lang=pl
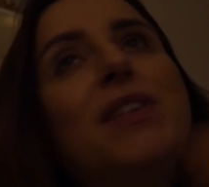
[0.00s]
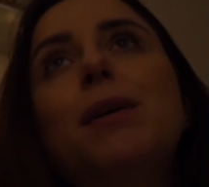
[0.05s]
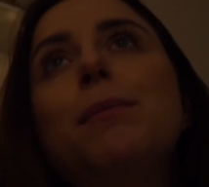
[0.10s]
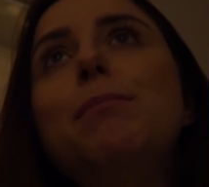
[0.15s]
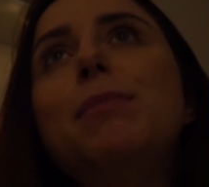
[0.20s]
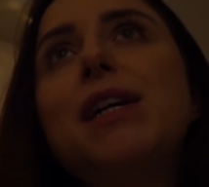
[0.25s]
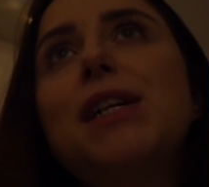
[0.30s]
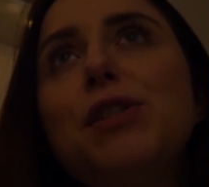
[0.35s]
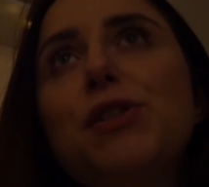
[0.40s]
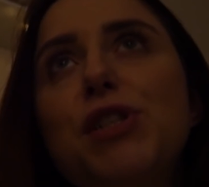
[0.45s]

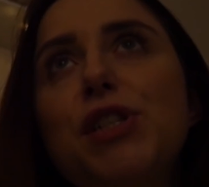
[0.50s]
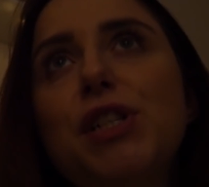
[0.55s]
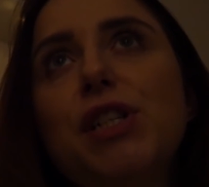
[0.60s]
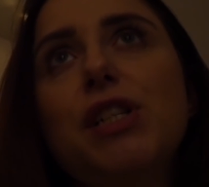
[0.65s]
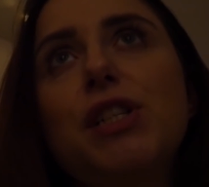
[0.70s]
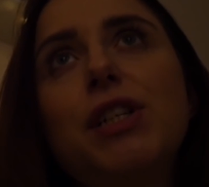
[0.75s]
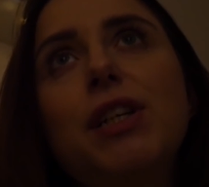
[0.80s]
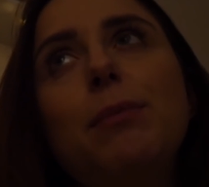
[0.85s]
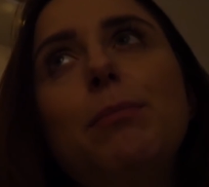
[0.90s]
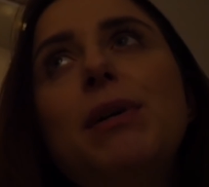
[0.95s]
bardzo
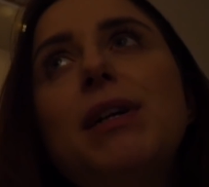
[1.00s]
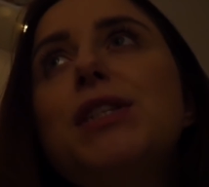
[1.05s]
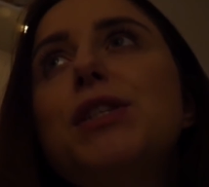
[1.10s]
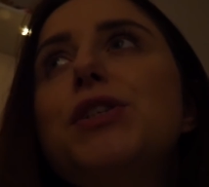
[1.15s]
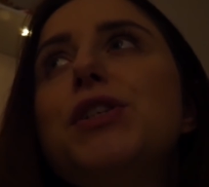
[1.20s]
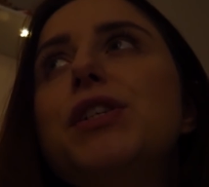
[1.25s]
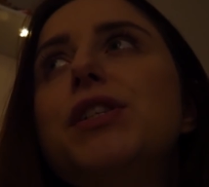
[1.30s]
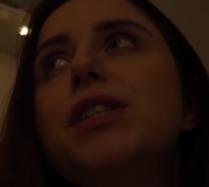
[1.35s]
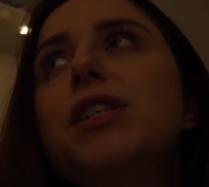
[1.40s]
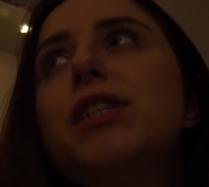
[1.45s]
cieszę się,
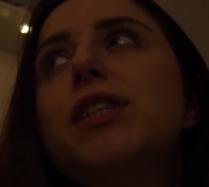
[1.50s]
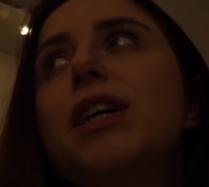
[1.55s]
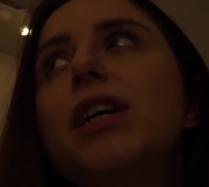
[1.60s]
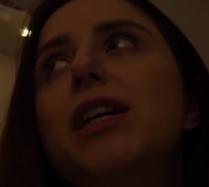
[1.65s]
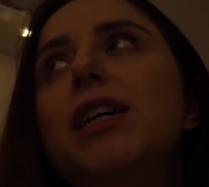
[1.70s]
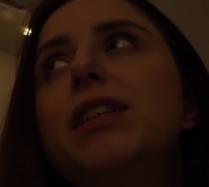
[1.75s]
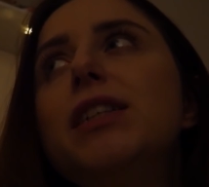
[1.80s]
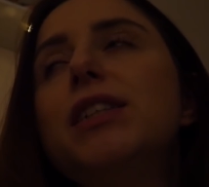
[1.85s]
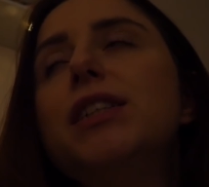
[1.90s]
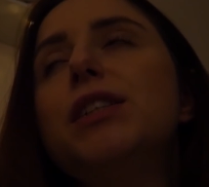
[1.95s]
bardzo się
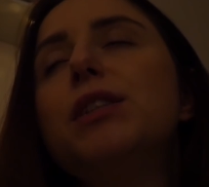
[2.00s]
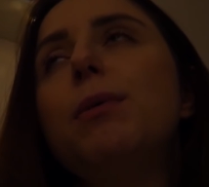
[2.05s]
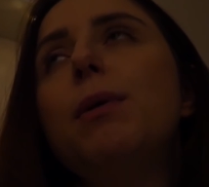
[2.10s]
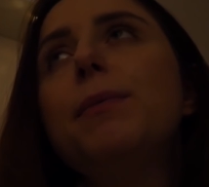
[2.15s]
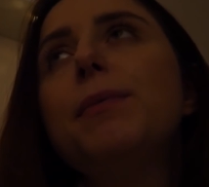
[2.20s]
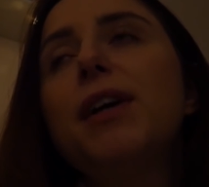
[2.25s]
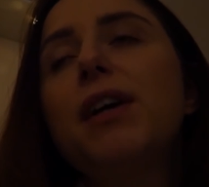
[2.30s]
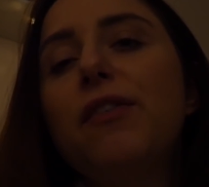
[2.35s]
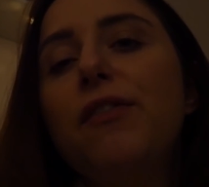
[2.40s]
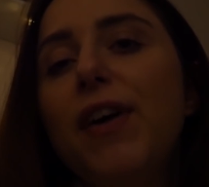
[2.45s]
cieszę, że
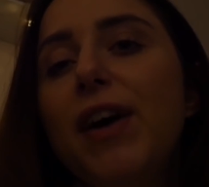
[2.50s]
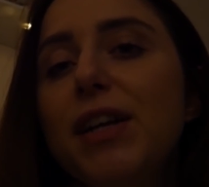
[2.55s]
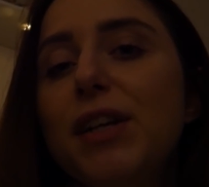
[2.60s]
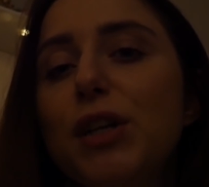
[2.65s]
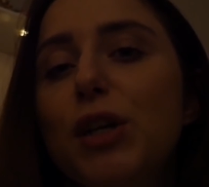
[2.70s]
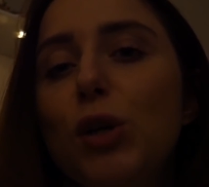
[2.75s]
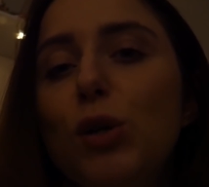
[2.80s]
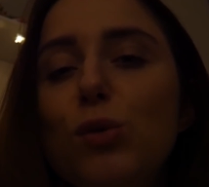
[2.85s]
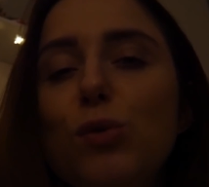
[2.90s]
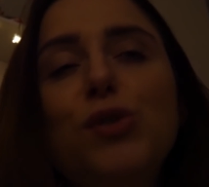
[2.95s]
mam tak
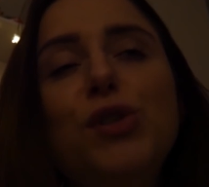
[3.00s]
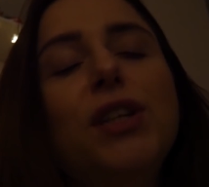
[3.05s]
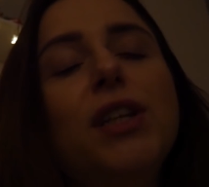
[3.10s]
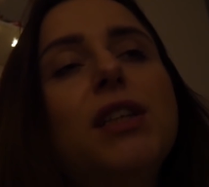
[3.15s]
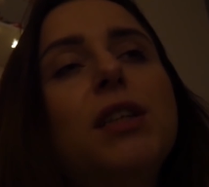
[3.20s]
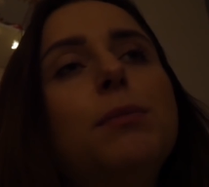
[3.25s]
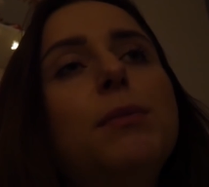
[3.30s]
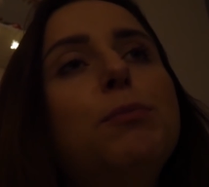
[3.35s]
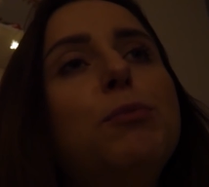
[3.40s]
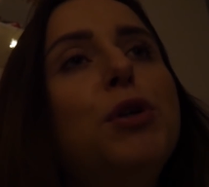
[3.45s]
fajnych ludzi
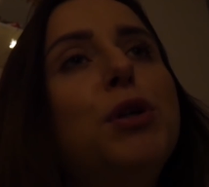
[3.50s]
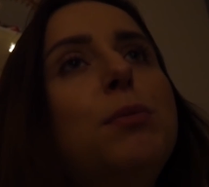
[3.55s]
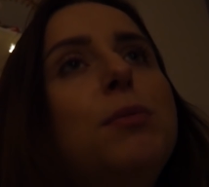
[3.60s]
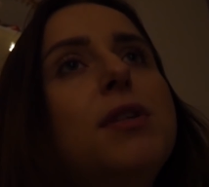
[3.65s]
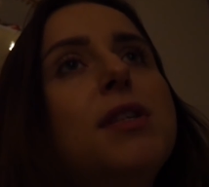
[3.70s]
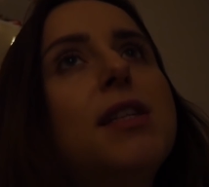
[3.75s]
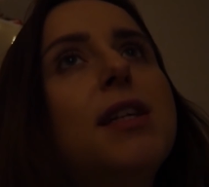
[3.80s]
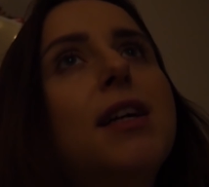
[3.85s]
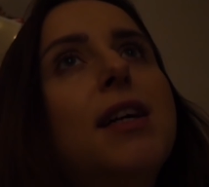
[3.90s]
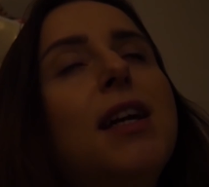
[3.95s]
na tym moim
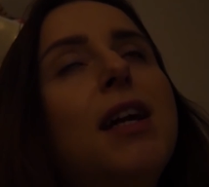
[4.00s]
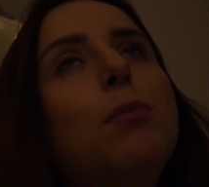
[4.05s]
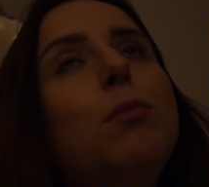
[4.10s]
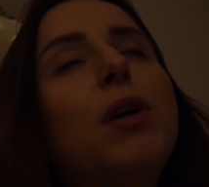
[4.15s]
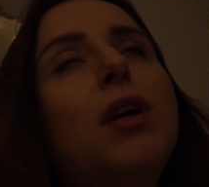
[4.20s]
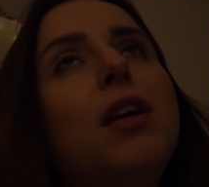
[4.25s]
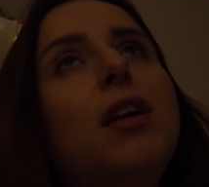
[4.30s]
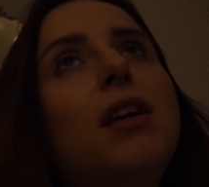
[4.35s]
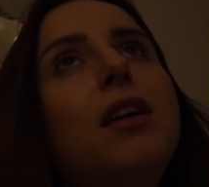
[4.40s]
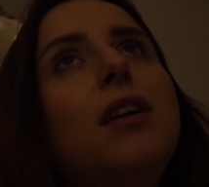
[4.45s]

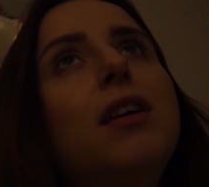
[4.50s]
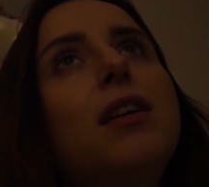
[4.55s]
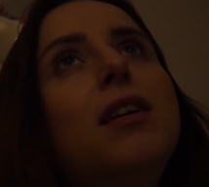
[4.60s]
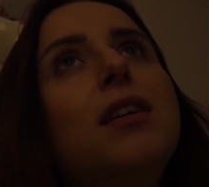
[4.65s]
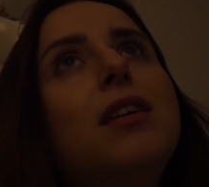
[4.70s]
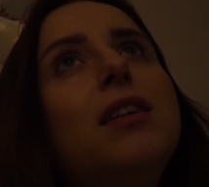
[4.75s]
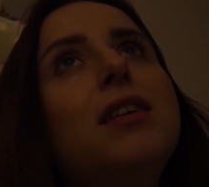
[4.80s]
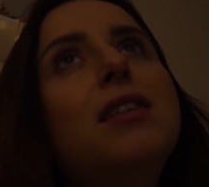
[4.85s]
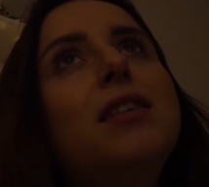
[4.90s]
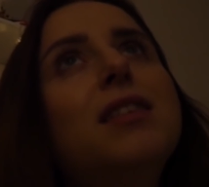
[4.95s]
Instagramie i,